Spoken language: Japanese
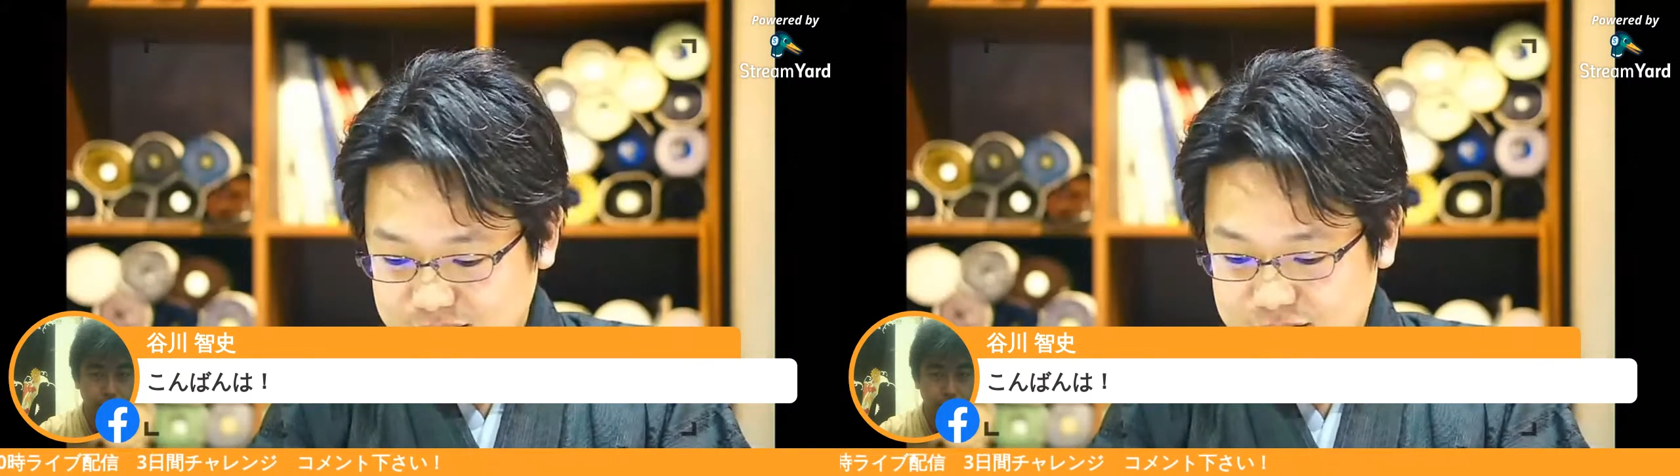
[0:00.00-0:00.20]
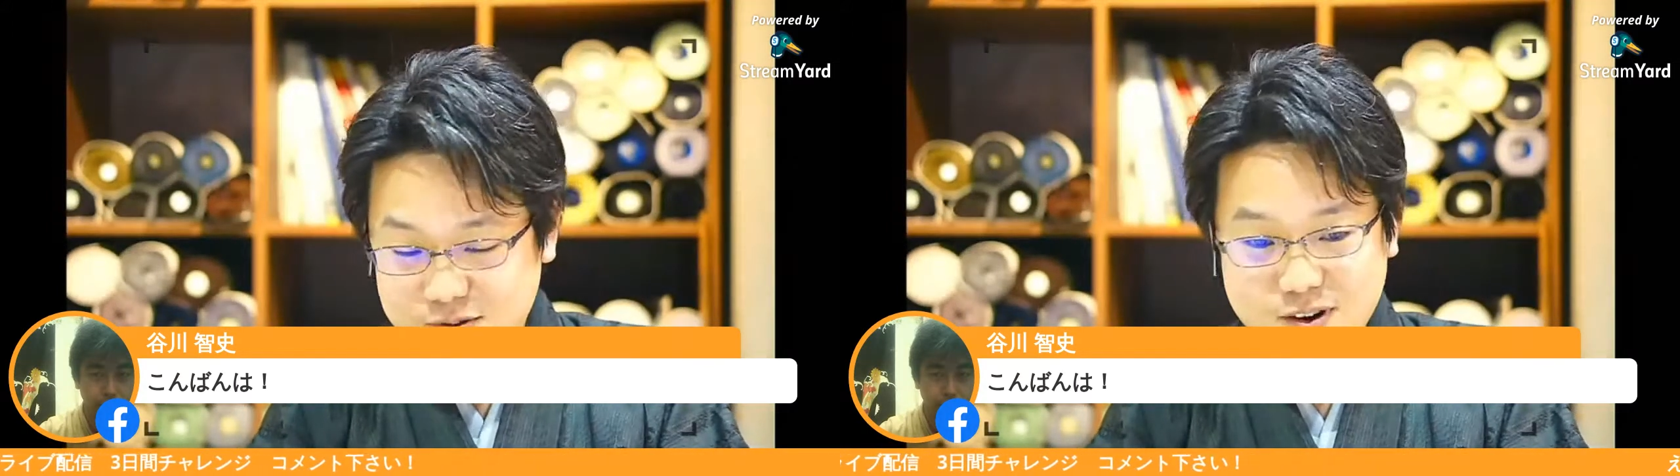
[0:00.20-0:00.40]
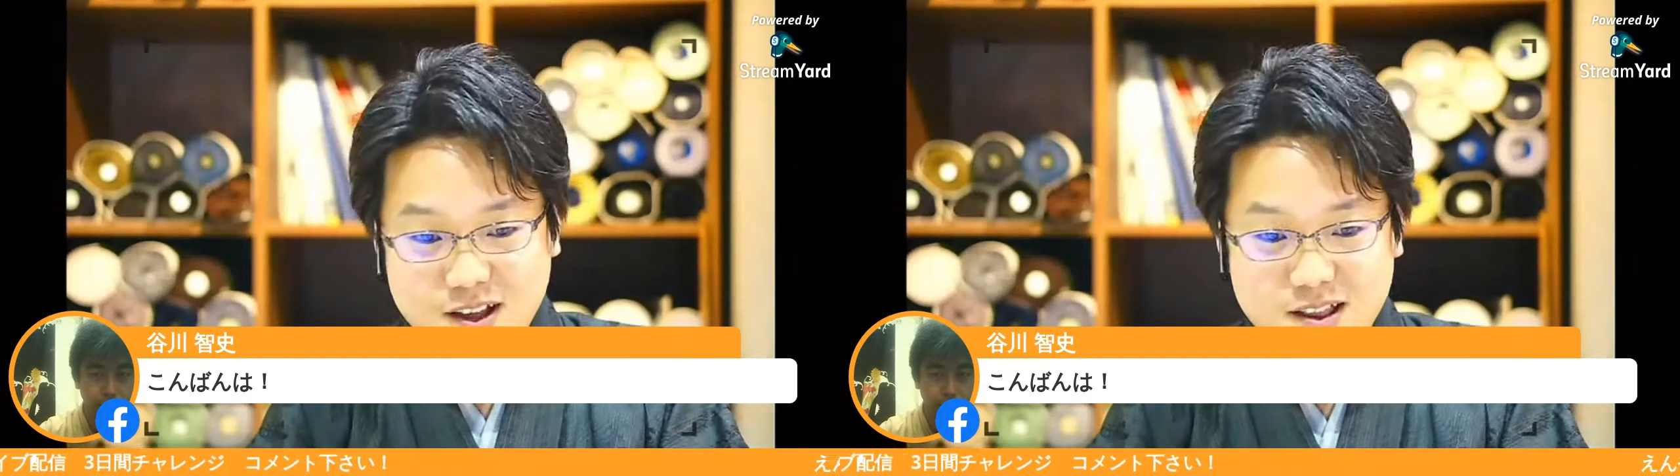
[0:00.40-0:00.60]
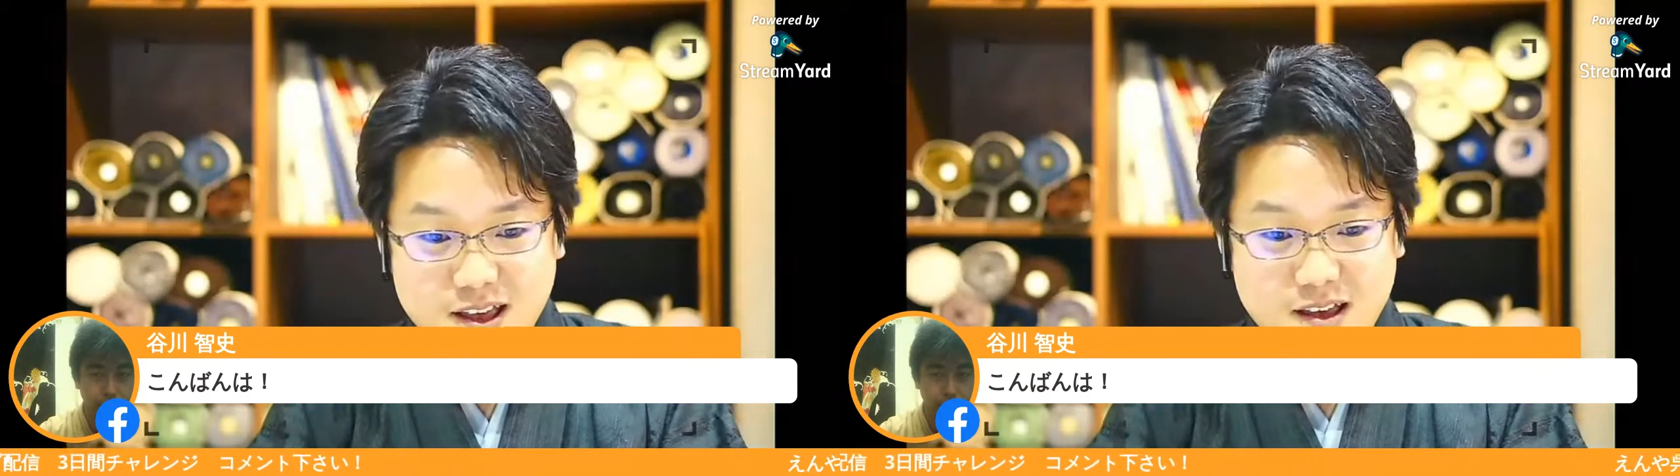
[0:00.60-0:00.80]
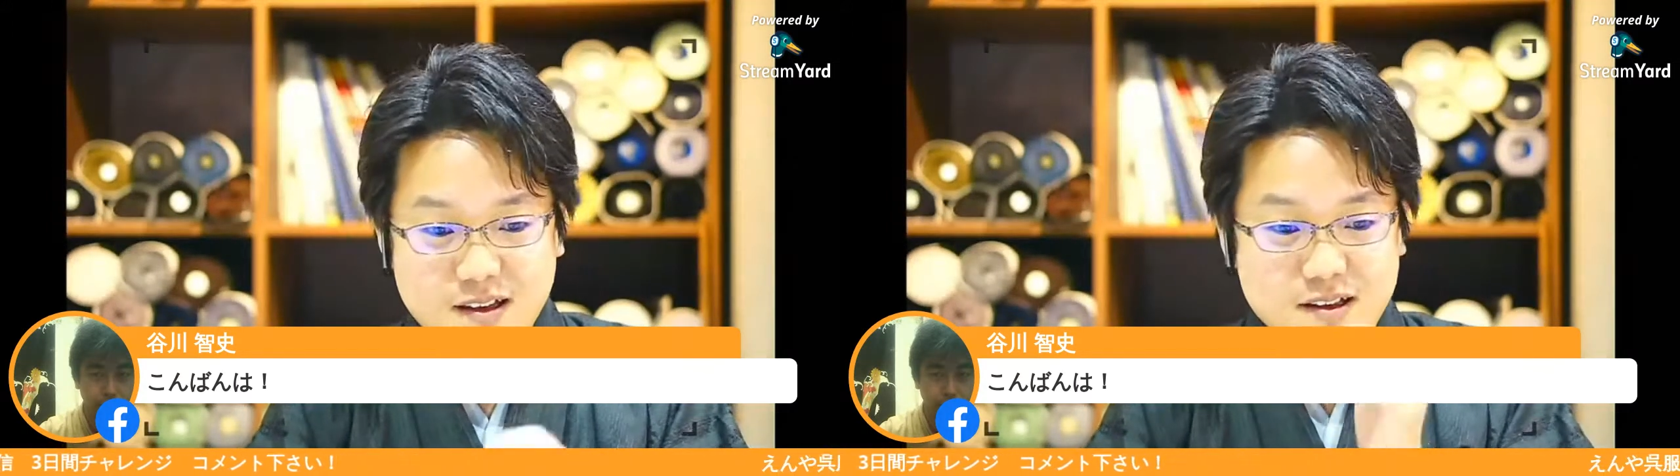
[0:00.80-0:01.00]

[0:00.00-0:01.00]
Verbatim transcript: それで、